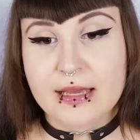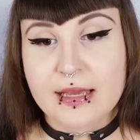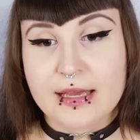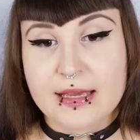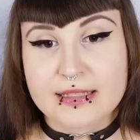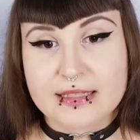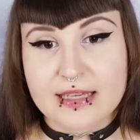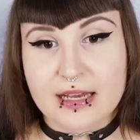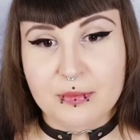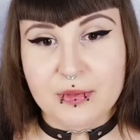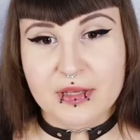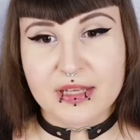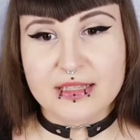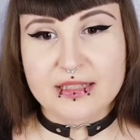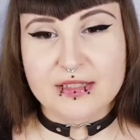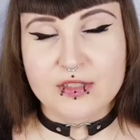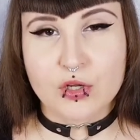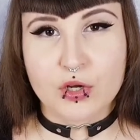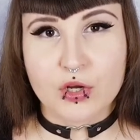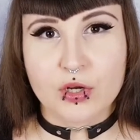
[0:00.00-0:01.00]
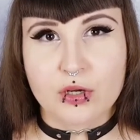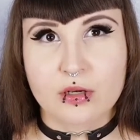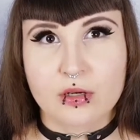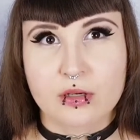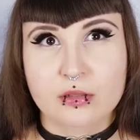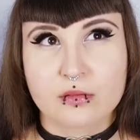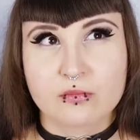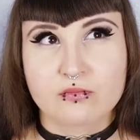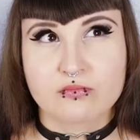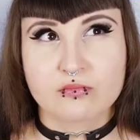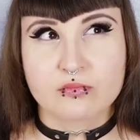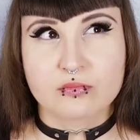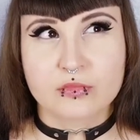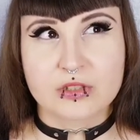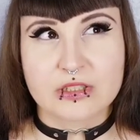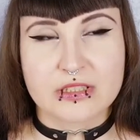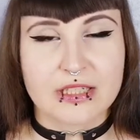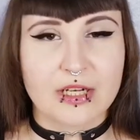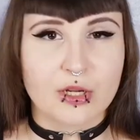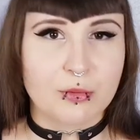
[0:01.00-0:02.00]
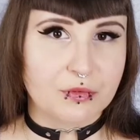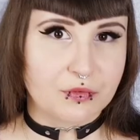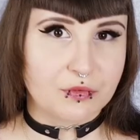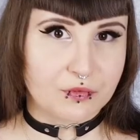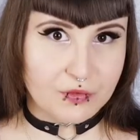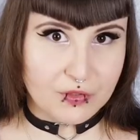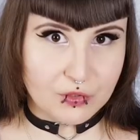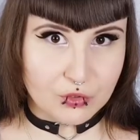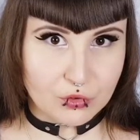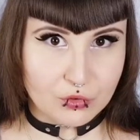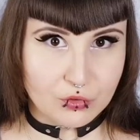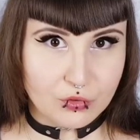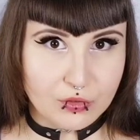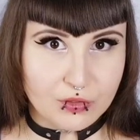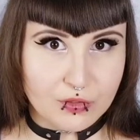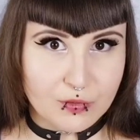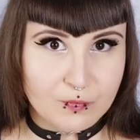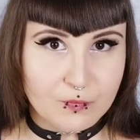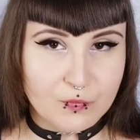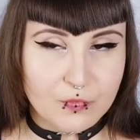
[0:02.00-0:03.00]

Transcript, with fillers: Ich habe jetzt noch, ich glaube, vier Stück,